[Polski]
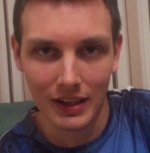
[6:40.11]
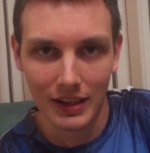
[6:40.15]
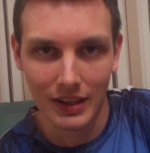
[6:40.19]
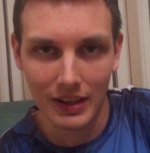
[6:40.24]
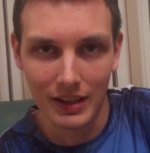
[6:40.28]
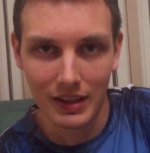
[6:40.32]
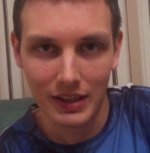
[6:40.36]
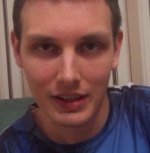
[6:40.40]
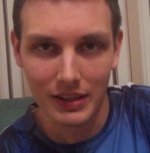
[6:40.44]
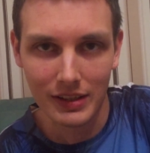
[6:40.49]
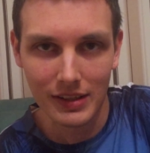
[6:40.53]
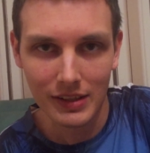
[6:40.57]

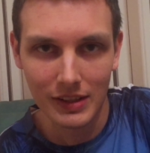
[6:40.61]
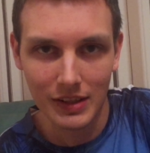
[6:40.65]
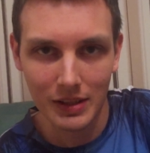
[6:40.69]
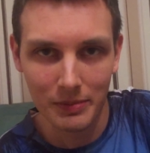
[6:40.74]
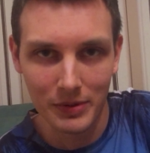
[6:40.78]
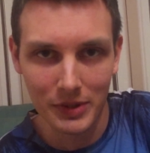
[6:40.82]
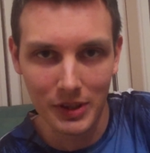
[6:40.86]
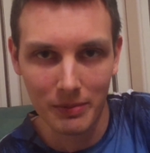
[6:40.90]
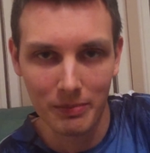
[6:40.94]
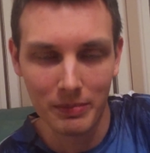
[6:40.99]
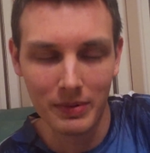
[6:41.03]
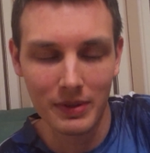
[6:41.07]
E, z
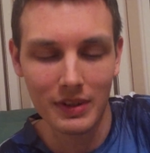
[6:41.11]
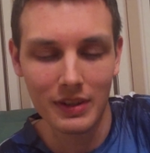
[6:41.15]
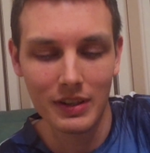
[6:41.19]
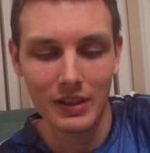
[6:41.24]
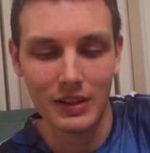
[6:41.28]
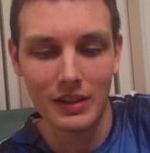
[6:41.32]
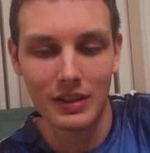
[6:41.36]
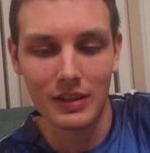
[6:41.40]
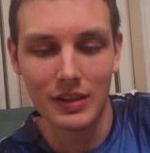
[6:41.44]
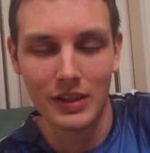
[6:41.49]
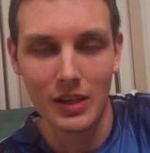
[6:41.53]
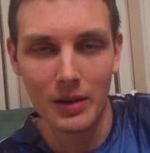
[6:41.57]
tym,
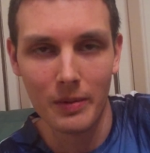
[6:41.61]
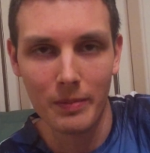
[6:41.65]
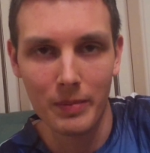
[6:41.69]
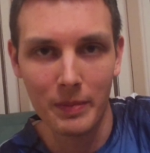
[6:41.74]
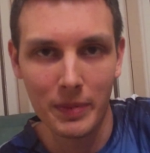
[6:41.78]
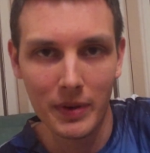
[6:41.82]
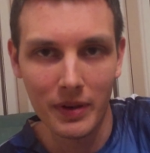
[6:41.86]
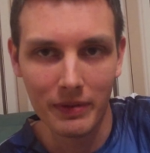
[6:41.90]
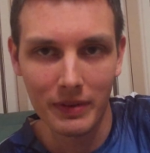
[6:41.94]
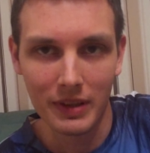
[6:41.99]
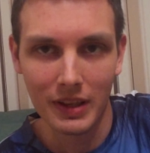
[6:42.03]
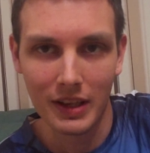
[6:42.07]
żeby,
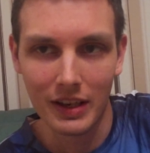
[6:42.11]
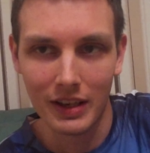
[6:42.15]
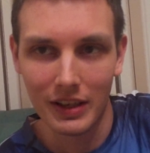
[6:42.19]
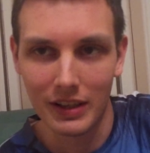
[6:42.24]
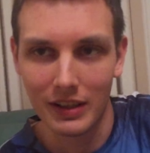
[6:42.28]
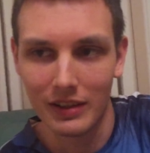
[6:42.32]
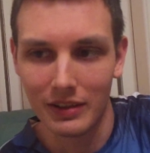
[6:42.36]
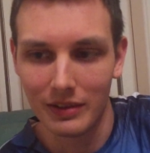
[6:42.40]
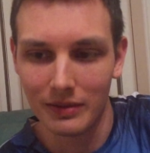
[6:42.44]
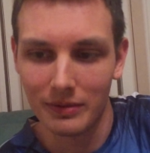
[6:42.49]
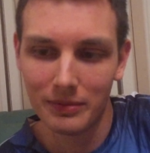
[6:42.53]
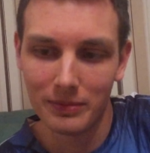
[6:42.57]
żeby
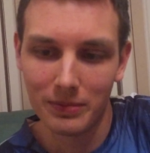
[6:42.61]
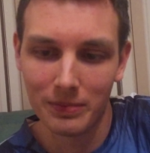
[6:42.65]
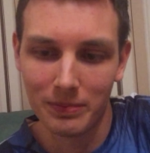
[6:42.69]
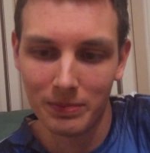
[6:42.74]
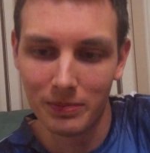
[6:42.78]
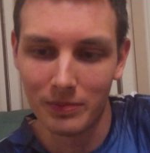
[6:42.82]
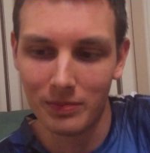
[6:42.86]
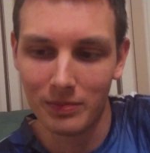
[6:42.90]
prawda,